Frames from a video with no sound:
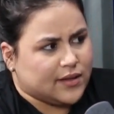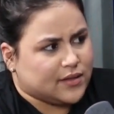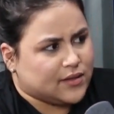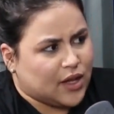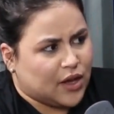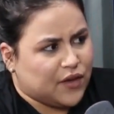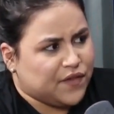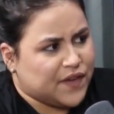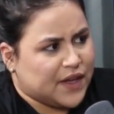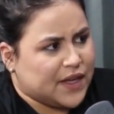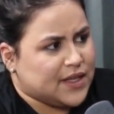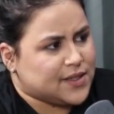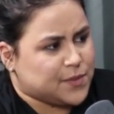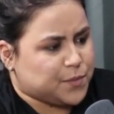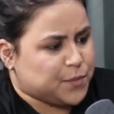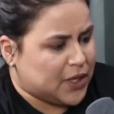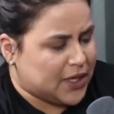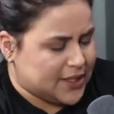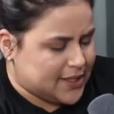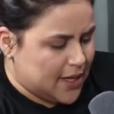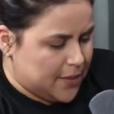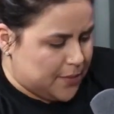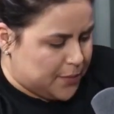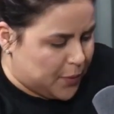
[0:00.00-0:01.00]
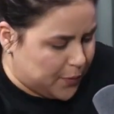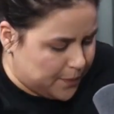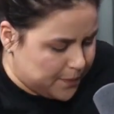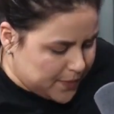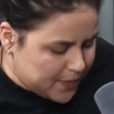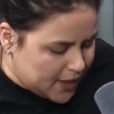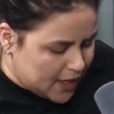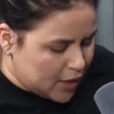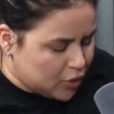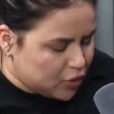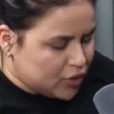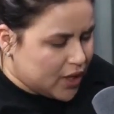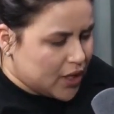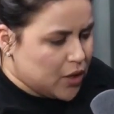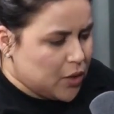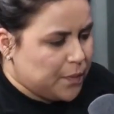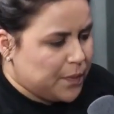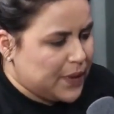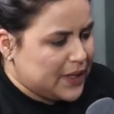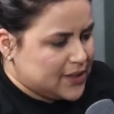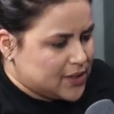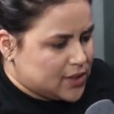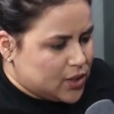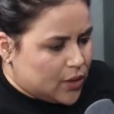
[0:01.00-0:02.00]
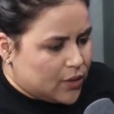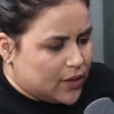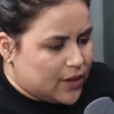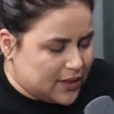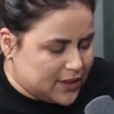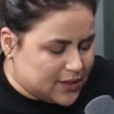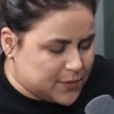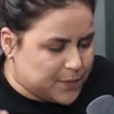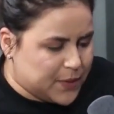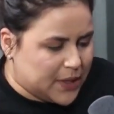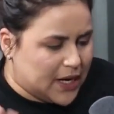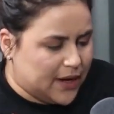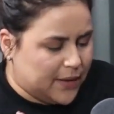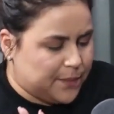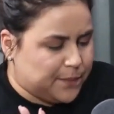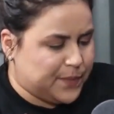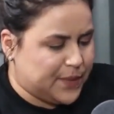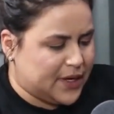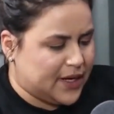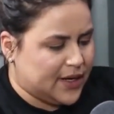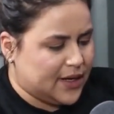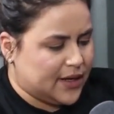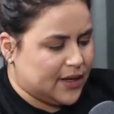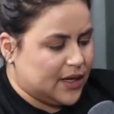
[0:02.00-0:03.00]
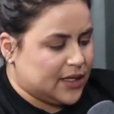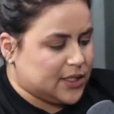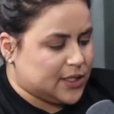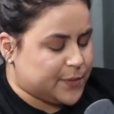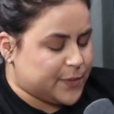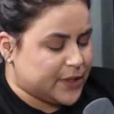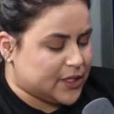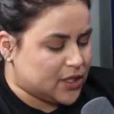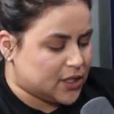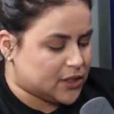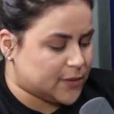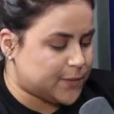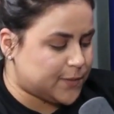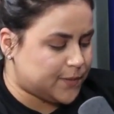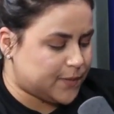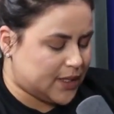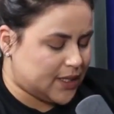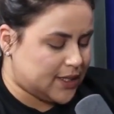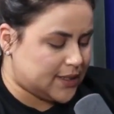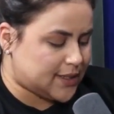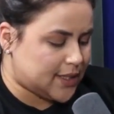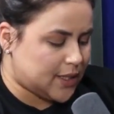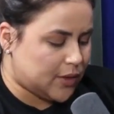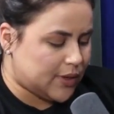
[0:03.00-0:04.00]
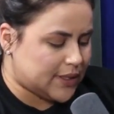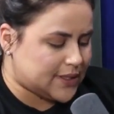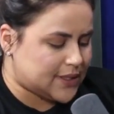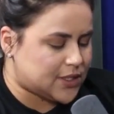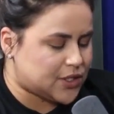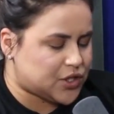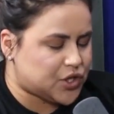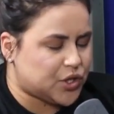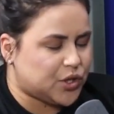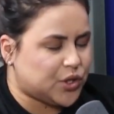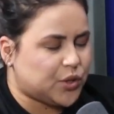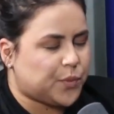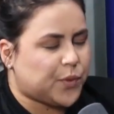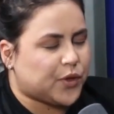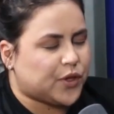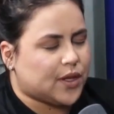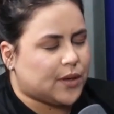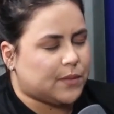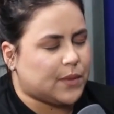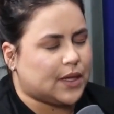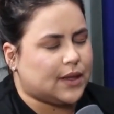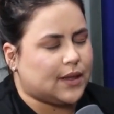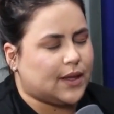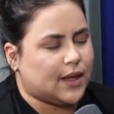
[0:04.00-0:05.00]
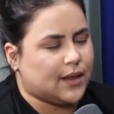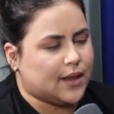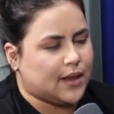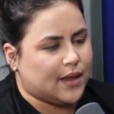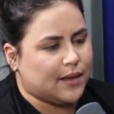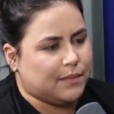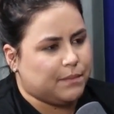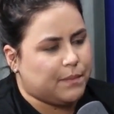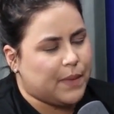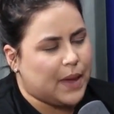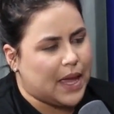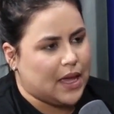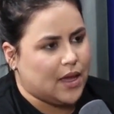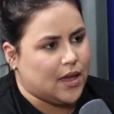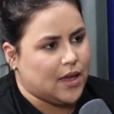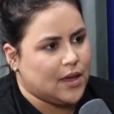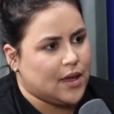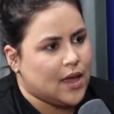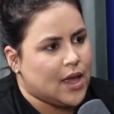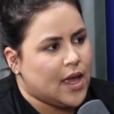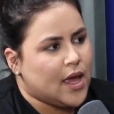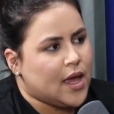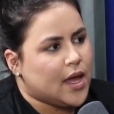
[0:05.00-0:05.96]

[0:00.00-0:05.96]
Talvez, por exemplo, eu tenho pessoas, para as pessoas que estão assistindo poderem me entender bem,